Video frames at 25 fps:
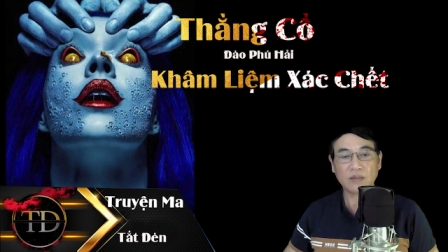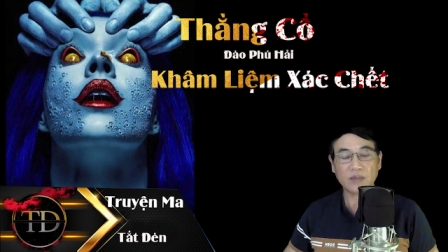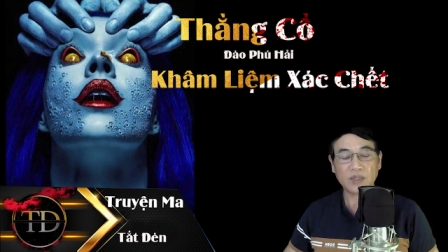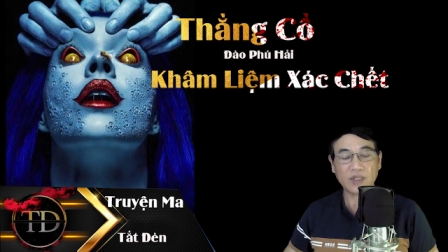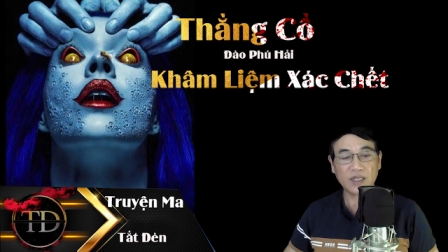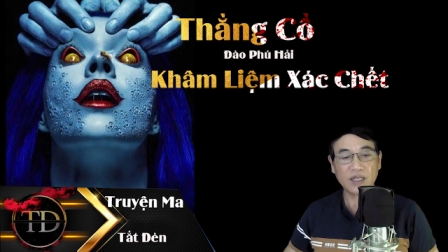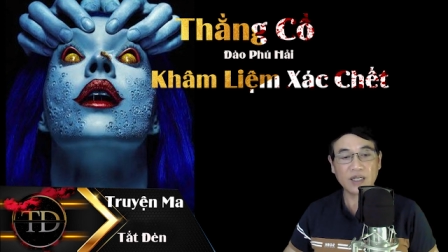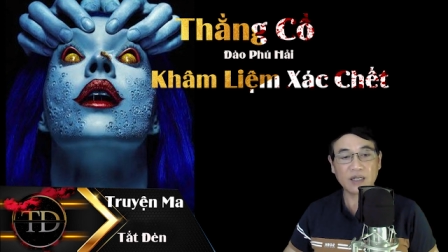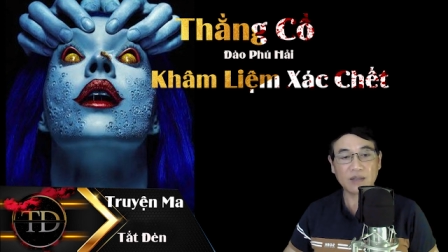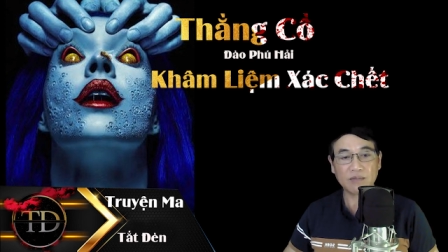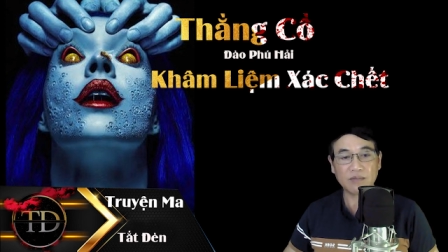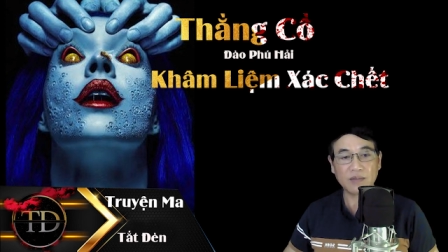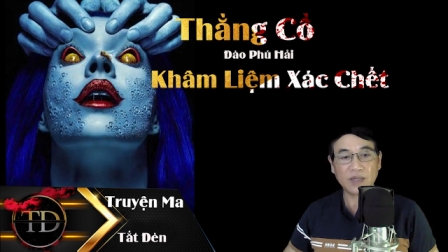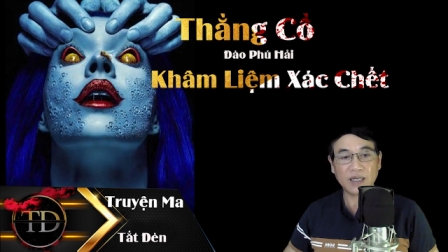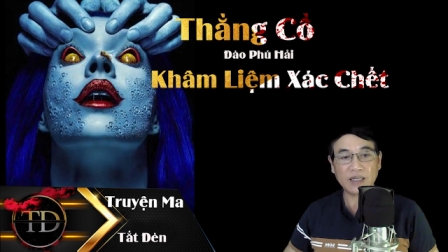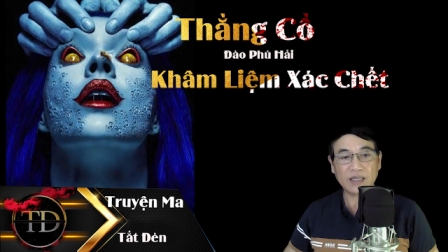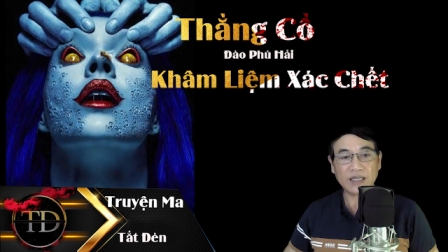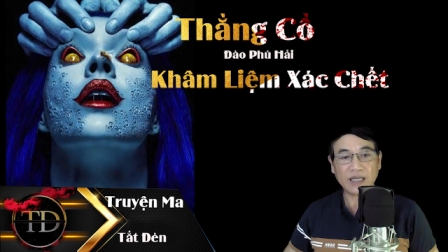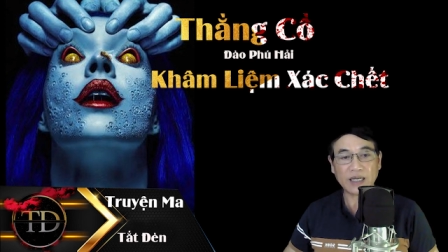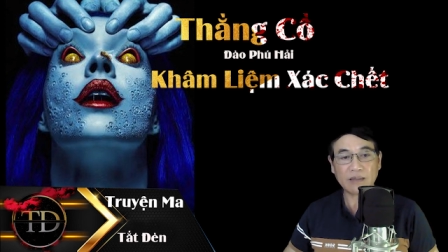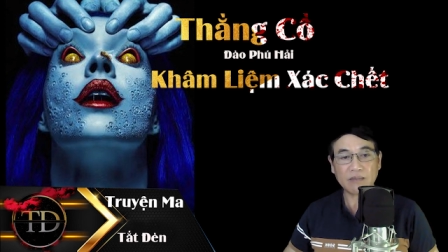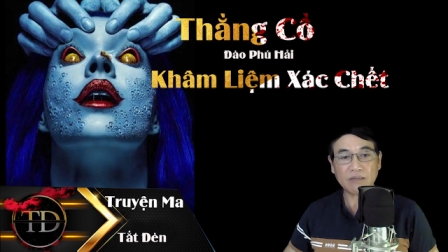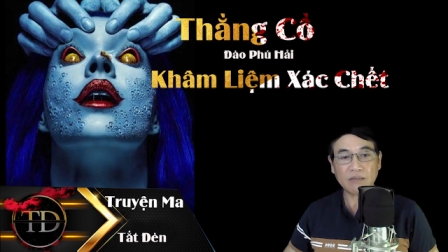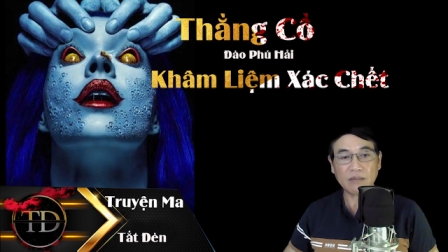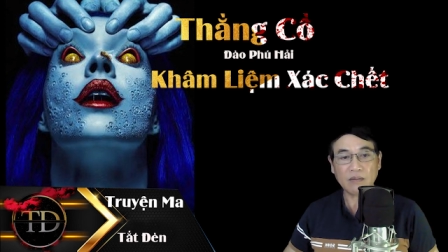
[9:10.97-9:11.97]
được mệnh
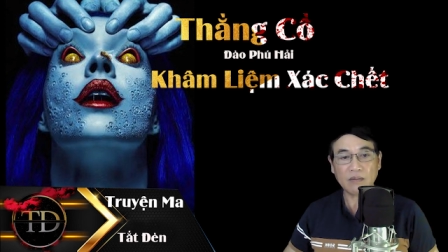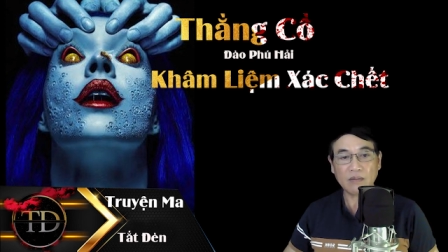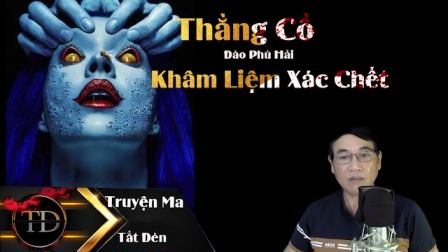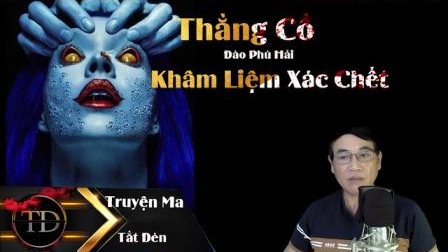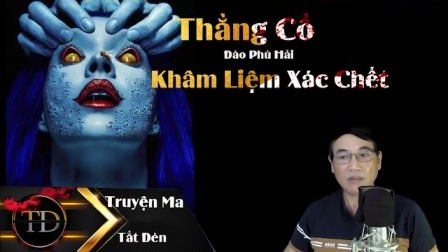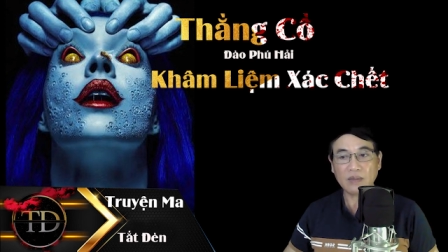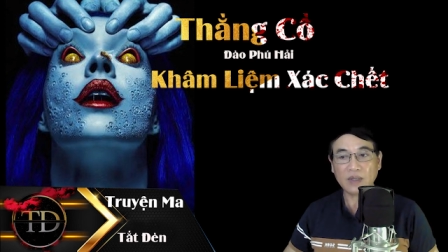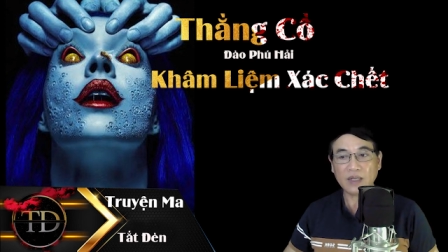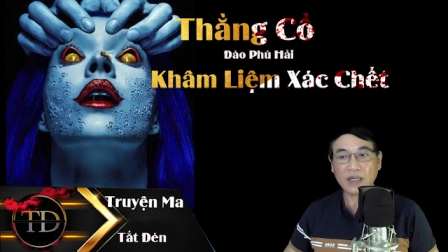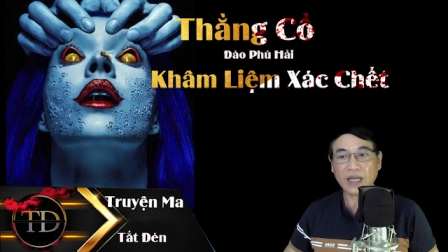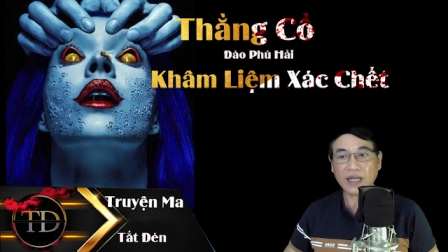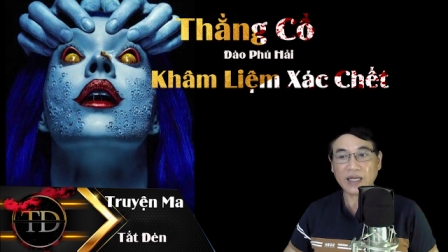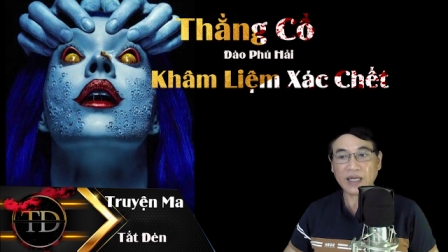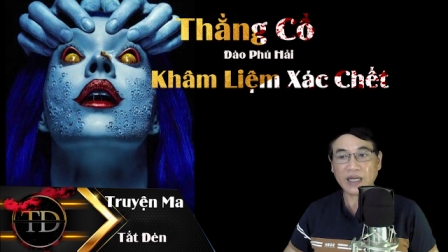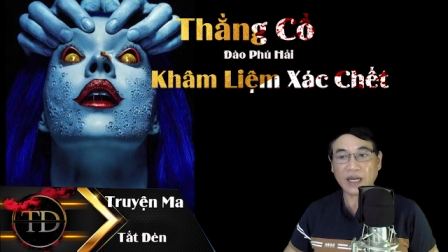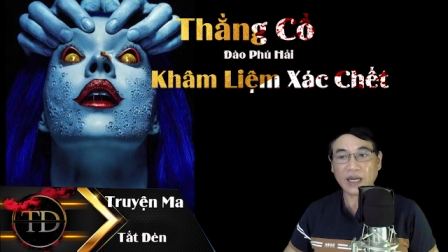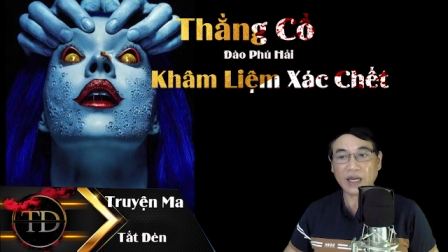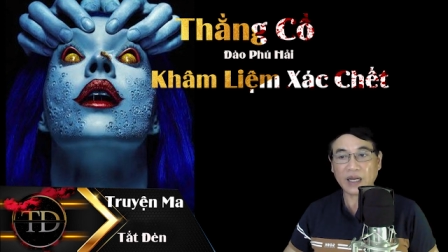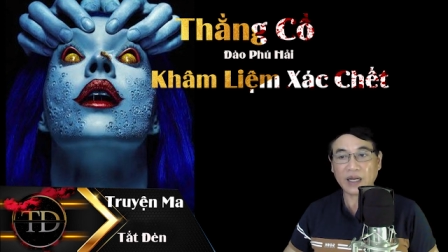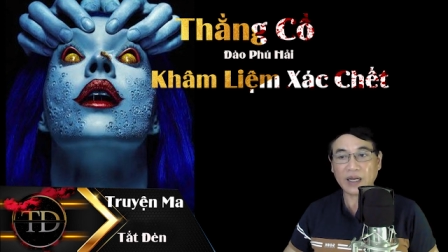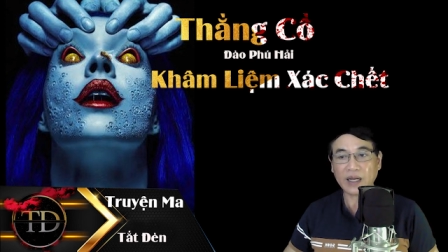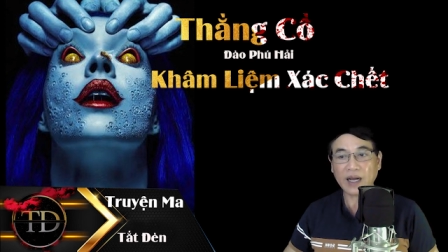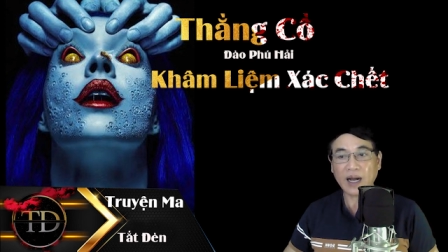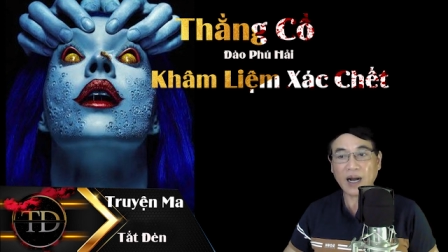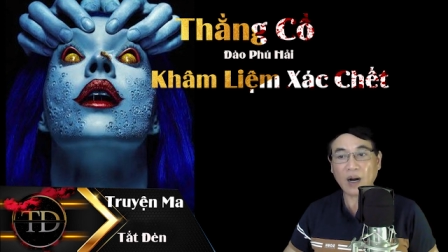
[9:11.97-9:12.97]
danh là
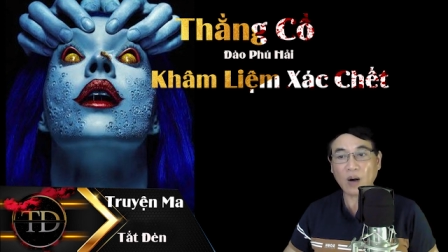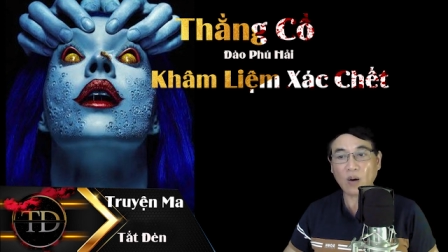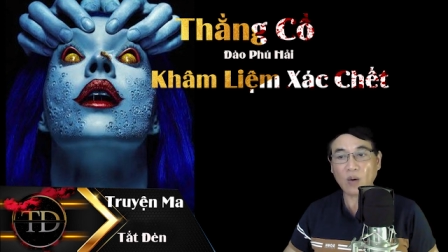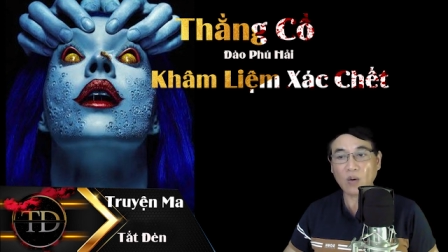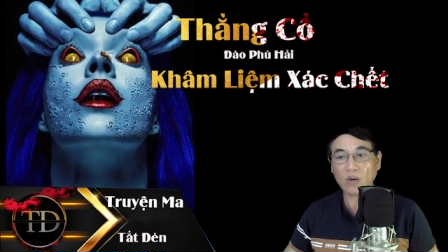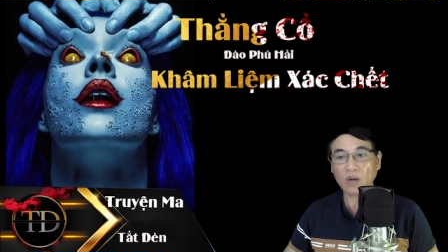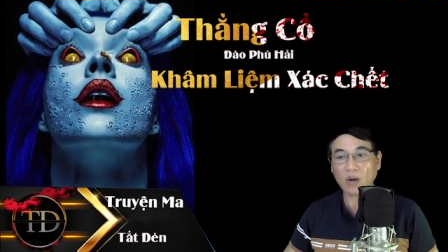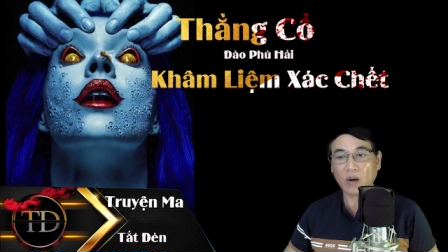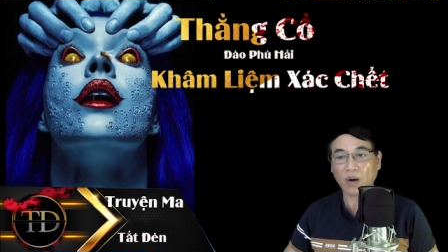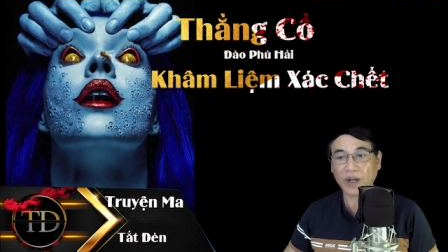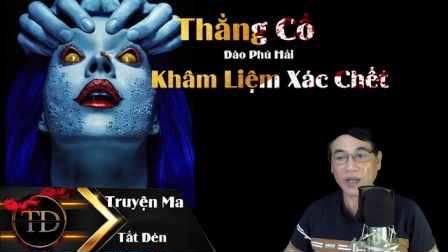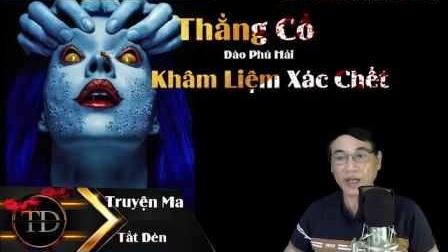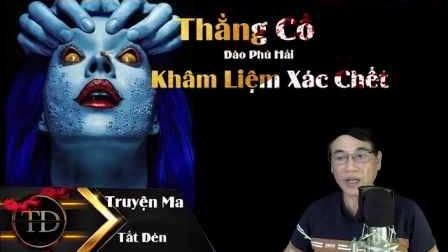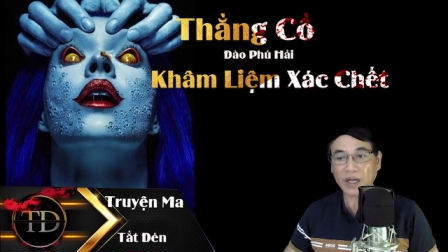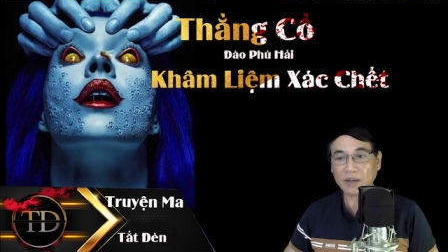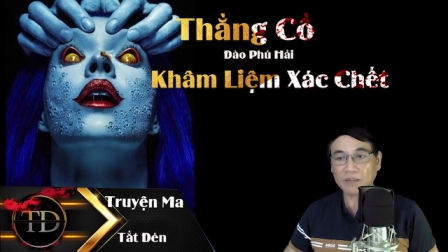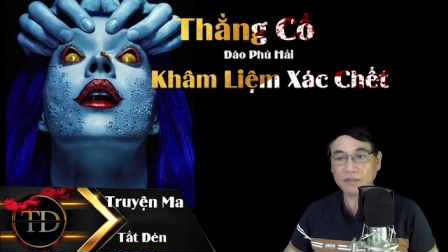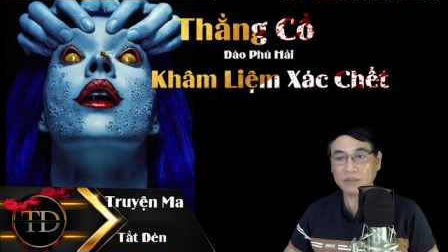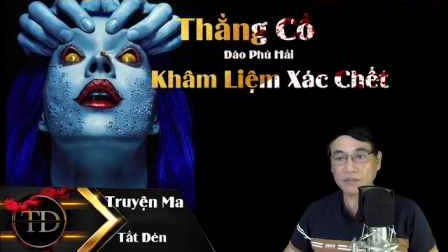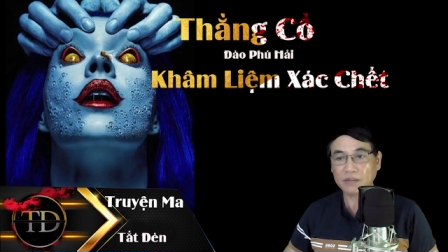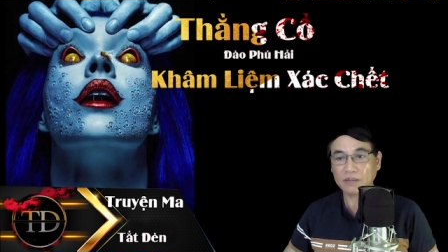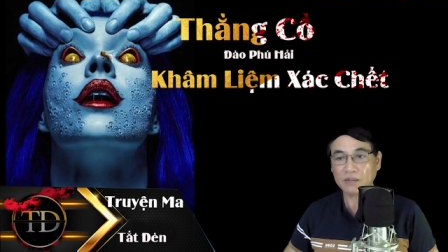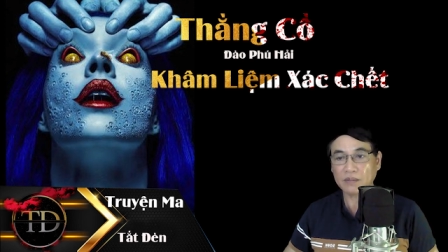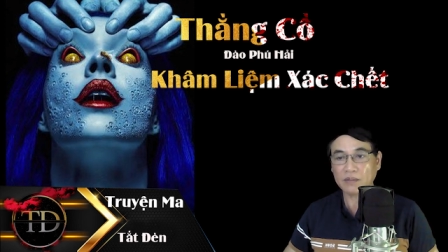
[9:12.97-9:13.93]
nghề hầu cõi âm,